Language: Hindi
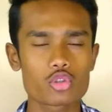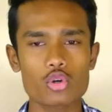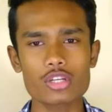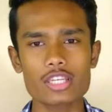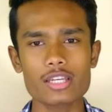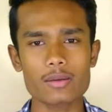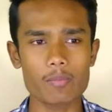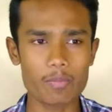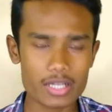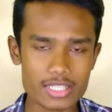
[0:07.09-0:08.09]
जो कि
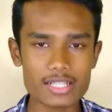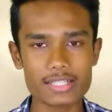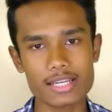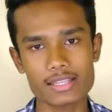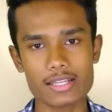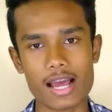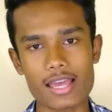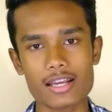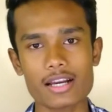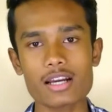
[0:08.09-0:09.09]
बजट के अंदर
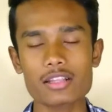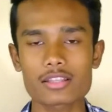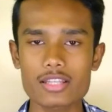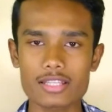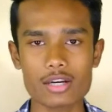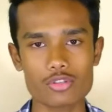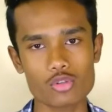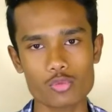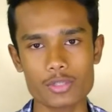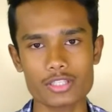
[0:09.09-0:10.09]
आएगा थ्री
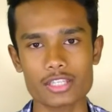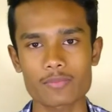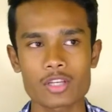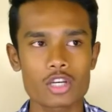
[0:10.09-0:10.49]
थाउजेंड रुपीज़ के